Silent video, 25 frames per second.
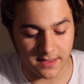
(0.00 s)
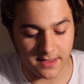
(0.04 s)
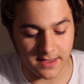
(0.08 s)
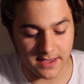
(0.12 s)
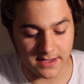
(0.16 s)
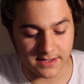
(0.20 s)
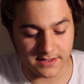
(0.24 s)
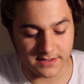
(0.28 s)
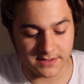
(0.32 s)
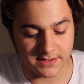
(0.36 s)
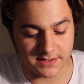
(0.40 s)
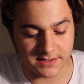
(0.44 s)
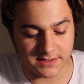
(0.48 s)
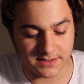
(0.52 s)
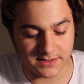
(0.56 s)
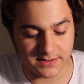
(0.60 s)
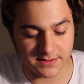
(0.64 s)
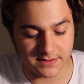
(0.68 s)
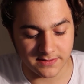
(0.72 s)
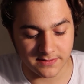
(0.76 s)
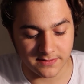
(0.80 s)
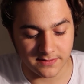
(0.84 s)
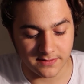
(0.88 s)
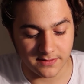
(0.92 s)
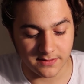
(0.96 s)
Hack
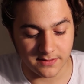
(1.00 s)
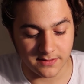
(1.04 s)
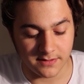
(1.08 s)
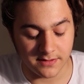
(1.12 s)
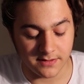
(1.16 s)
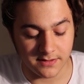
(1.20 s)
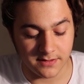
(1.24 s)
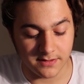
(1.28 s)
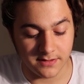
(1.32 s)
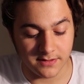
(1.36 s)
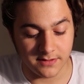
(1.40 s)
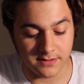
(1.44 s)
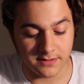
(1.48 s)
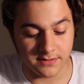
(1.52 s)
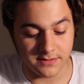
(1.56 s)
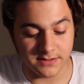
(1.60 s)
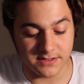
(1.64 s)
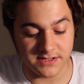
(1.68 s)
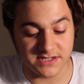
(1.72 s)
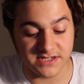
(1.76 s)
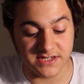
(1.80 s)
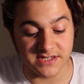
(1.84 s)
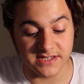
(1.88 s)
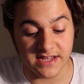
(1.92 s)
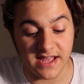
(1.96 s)

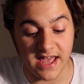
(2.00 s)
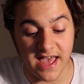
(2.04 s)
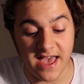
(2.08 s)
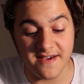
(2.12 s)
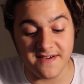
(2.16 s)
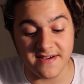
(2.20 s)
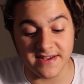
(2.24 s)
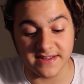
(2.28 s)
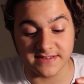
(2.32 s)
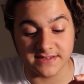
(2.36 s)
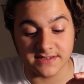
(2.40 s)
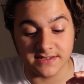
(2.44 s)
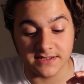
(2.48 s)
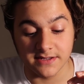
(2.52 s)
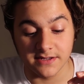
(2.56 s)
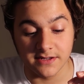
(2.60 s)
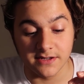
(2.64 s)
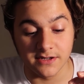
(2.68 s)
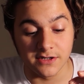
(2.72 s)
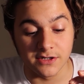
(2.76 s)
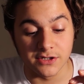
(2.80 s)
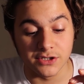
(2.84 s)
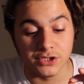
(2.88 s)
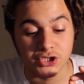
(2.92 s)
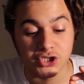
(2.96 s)
için. Evet
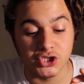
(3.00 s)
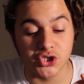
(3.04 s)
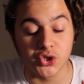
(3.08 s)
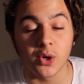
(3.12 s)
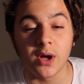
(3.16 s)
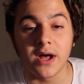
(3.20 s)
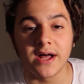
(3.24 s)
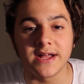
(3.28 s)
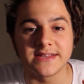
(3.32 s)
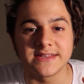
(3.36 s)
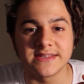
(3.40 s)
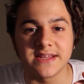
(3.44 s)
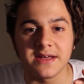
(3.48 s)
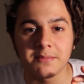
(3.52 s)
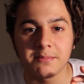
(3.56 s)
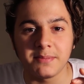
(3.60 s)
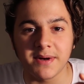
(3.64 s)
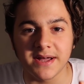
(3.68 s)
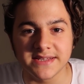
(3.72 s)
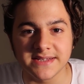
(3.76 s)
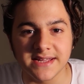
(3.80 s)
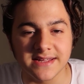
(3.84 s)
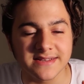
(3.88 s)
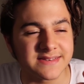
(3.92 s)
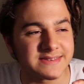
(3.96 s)
şu anda
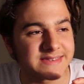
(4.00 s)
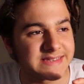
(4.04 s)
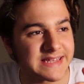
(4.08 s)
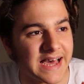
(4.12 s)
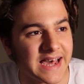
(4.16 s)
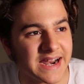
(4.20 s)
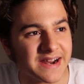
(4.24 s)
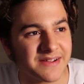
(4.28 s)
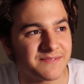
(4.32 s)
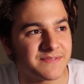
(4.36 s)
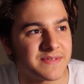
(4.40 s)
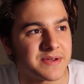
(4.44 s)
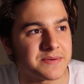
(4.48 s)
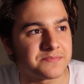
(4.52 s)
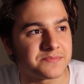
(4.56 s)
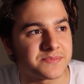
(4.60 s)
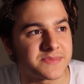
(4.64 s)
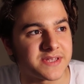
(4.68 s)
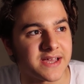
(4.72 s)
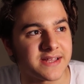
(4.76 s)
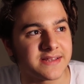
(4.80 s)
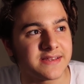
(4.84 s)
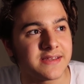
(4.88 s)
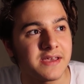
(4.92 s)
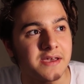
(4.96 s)
bana Dark
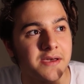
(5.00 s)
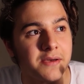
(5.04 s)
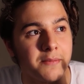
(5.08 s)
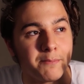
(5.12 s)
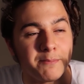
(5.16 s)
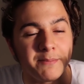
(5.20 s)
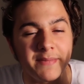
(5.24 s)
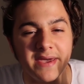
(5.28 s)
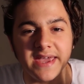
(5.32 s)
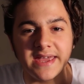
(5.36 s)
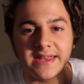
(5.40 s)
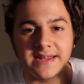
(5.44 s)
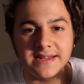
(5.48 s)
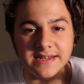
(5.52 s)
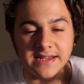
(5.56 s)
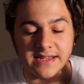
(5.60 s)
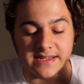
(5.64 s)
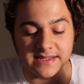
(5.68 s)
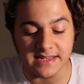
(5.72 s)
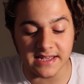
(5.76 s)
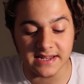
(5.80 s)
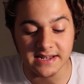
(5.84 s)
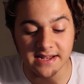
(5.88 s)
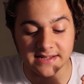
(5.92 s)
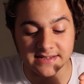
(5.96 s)
Web'ten
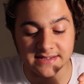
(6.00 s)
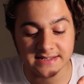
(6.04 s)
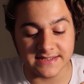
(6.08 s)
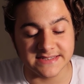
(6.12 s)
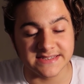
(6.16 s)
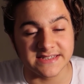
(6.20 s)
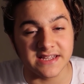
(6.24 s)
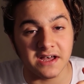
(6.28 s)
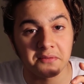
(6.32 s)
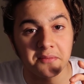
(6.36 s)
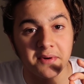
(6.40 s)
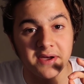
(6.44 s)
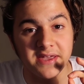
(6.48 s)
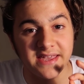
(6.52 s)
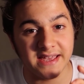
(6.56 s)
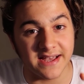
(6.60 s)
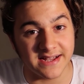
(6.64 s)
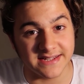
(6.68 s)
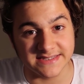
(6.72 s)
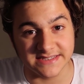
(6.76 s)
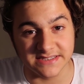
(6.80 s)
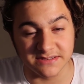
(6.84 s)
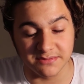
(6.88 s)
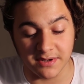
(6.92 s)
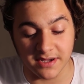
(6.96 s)
maille gelen hesaba
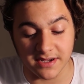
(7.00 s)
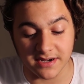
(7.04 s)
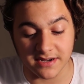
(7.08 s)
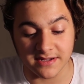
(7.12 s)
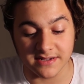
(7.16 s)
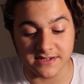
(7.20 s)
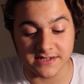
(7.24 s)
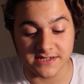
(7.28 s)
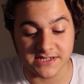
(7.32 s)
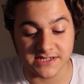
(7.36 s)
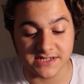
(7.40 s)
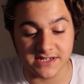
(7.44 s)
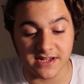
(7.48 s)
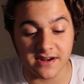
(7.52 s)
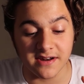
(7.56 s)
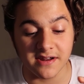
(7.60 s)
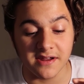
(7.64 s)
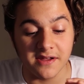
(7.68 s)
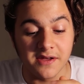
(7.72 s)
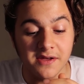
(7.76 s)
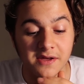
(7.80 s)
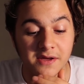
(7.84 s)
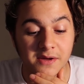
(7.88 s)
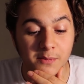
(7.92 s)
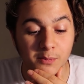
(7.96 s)
yazdım arkadaşlar.
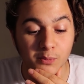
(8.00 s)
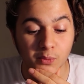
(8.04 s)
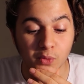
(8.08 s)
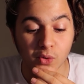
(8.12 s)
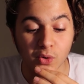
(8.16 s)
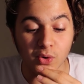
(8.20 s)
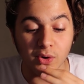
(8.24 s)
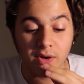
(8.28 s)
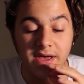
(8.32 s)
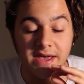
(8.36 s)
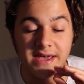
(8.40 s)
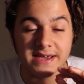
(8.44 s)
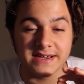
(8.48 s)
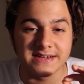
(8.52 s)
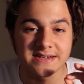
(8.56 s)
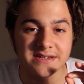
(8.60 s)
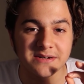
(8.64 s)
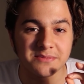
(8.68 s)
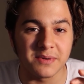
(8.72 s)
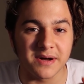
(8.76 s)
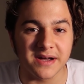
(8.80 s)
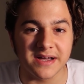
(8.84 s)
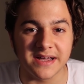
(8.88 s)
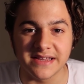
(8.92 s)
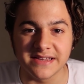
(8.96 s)
Bu
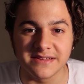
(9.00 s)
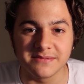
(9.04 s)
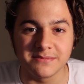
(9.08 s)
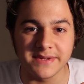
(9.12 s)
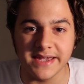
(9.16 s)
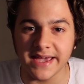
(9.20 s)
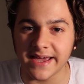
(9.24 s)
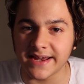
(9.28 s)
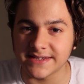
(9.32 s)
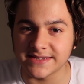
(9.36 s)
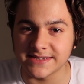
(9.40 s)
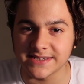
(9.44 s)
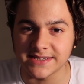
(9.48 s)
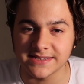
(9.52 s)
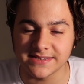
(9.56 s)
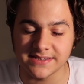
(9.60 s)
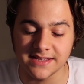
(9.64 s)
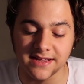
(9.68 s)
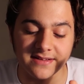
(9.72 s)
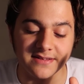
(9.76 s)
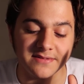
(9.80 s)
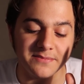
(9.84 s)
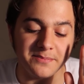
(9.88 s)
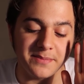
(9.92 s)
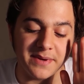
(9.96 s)
hacker bakalım
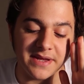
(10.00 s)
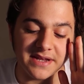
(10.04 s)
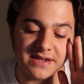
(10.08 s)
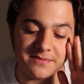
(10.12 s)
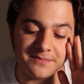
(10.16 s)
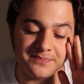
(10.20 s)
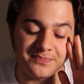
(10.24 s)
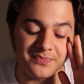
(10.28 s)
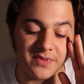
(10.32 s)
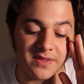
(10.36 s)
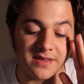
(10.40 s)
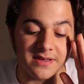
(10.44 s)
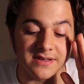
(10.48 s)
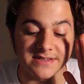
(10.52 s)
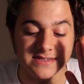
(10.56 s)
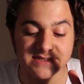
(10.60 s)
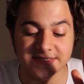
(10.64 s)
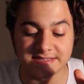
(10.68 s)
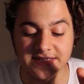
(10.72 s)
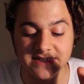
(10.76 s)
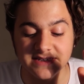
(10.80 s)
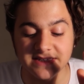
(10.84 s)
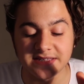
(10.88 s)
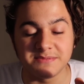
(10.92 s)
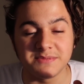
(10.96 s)
gerçekten benim
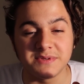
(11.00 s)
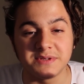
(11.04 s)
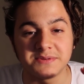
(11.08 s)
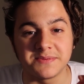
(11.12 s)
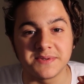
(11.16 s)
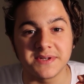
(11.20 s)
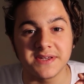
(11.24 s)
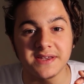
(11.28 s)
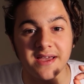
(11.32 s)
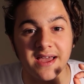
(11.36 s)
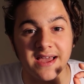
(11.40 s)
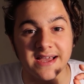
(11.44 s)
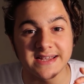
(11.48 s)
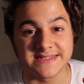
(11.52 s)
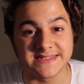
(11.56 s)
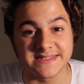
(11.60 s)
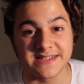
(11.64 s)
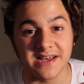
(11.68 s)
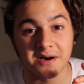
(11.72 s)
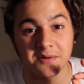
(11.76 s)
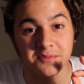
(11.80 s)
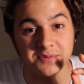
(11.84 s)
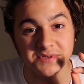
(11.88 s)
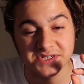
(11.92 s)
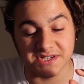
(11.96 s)
istediğim gibi
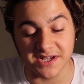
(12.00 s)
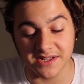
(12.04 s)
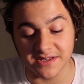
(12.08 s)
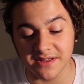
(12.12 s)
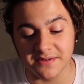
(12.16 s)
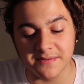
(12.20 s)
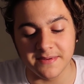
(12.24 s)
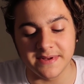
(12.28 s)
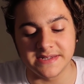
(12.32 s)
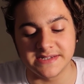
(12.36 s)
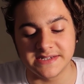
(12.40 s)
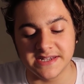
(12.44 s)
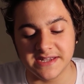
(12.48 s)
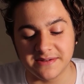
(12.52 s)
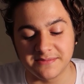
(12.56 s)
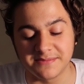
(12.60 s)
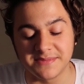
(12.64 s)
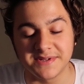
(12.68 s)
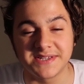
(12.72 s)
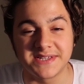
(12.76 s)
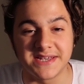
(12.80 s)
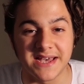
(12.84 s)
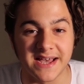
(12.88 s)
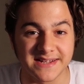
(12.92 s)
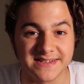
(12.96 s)
hesabı çalabilecek
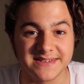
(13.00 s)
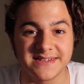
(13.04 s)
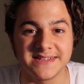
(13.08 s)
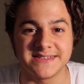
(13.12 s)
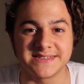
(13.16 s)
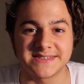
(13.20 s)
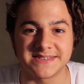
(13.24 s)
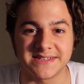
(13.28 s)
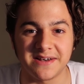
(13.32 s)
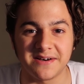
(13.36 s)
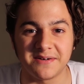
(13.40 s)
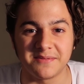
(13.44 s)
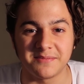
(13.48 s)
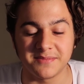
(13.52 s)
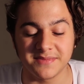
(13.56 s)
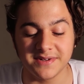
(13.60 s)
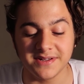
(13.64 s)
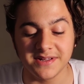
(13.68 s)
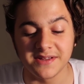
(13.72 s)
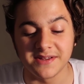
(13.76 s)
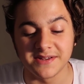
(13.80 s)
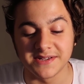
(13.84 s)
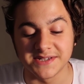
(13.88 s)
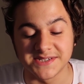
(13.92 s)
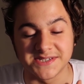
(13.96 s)
mi? Kendi
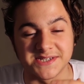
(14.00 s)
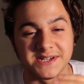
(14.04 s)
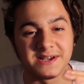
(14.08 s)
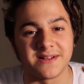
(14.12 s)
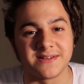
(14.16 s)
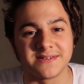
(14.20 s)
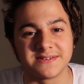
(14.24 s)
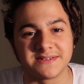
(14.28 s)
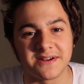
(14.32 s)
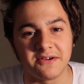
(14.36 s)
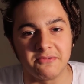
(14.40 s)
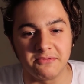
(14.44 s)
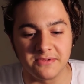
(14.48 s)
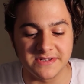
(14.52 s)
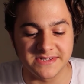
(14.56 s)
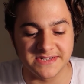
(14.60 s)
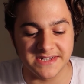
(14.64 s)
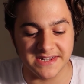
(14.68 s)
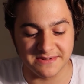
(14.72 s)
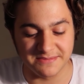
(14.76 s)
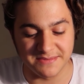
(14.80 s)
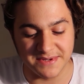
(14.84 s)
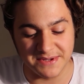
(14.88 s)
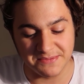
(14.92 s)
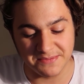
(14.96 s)
hesabımı
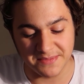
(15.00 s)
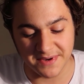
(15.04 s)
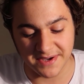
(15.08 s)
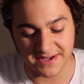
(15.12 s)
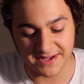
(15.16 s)
çaldırabilecek miyim